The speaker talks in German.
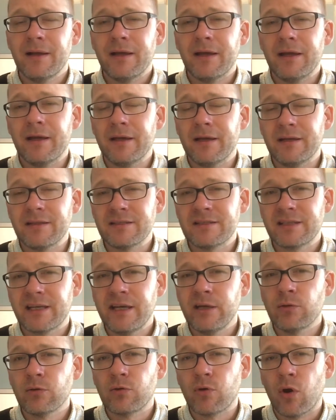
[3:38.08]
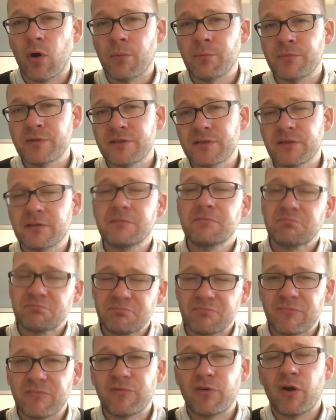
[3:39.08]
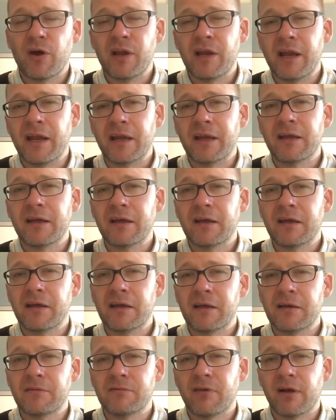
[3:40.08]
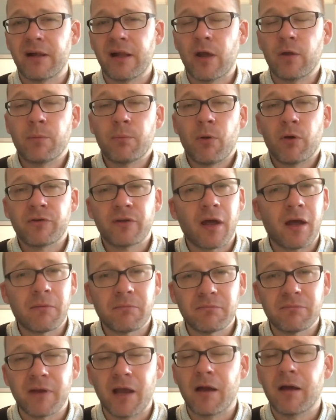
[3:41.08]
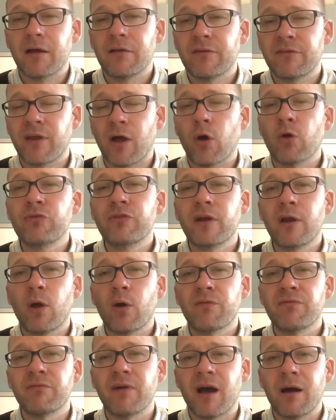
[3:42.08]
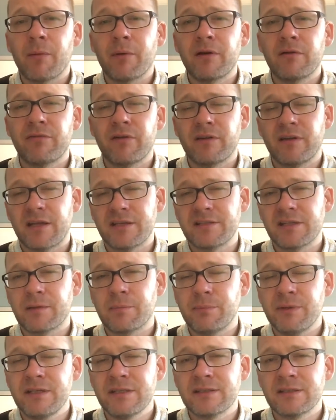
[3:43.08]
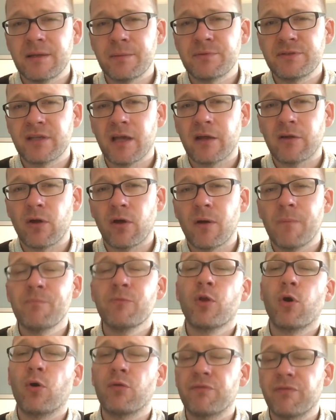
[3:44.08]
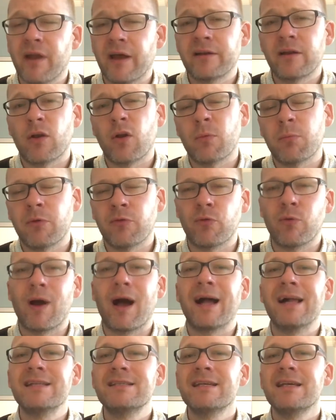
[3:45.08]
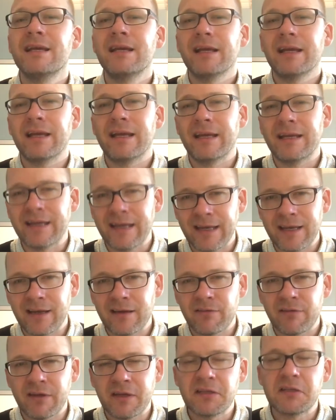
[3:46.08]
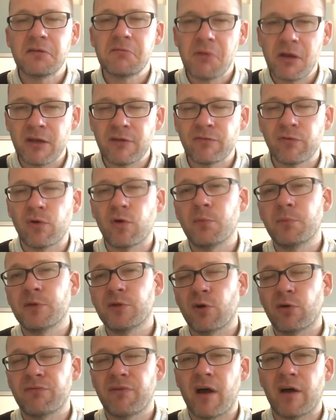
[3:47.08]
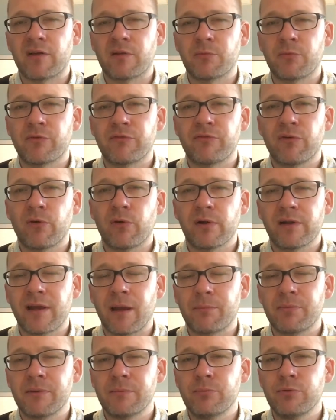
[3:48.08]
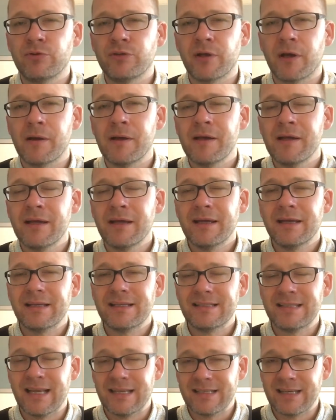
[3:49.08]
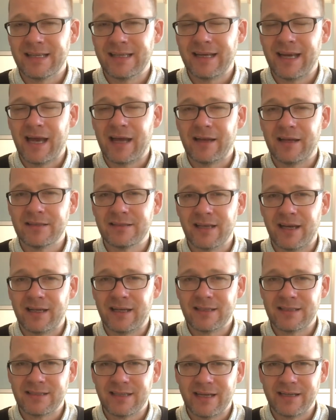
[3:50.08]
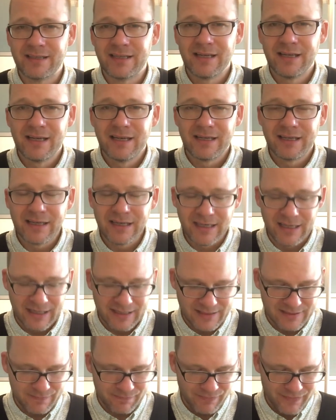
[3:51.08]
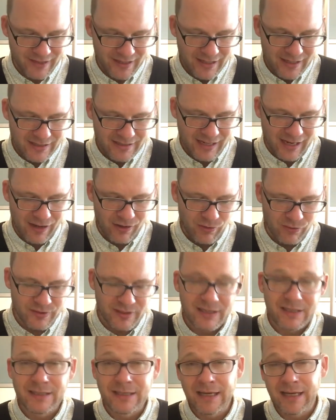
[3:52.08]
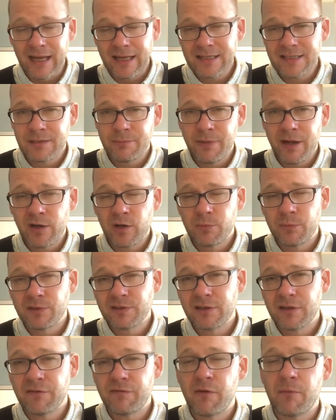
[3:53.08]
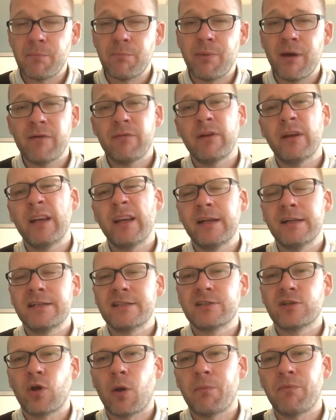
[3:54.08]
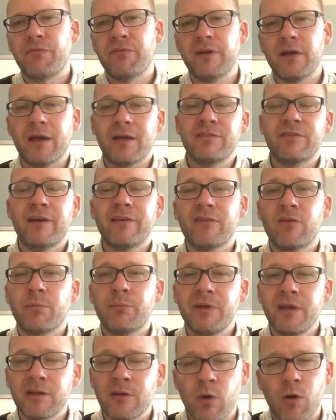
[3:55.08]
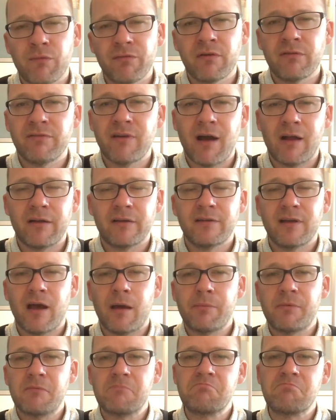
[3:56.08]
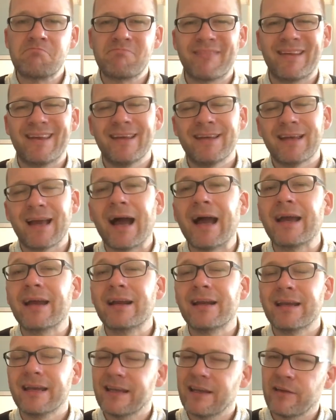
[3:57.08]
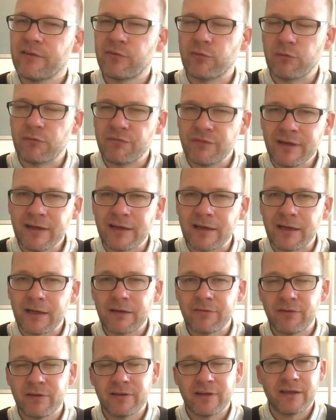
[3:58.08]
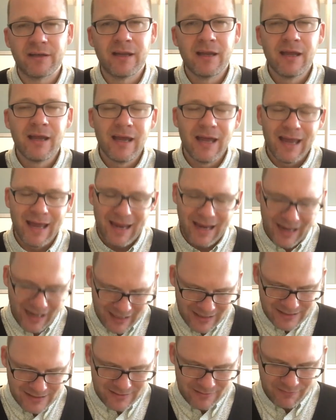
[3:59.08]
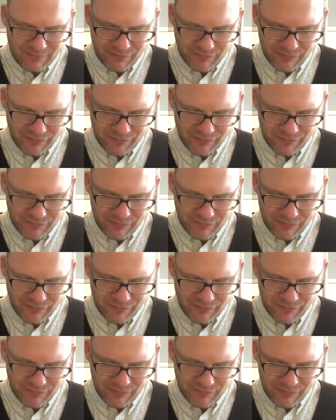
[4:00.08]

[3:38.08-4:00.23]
äh, ins Kino kommt vor allen Dingen, äh, weil Harry Potter, ja, ist ja ausgelaufen, aber die Fantastic Beasts gibt es ja noch und vielleicht dann nochmal so als Gegengewicht. Ich freue mich auf Atemungsvoll. Ich habe die Bücher sehr, sehr gerne seinerzeit gelesen. Tja, und die letzte Meldung betrifft Beverly Hills Cop 4. Ich weiß nicht, ob ihr darauf gewartet habt. Hm, ich eigentlich nicht so wirklich. Ich finde den ersten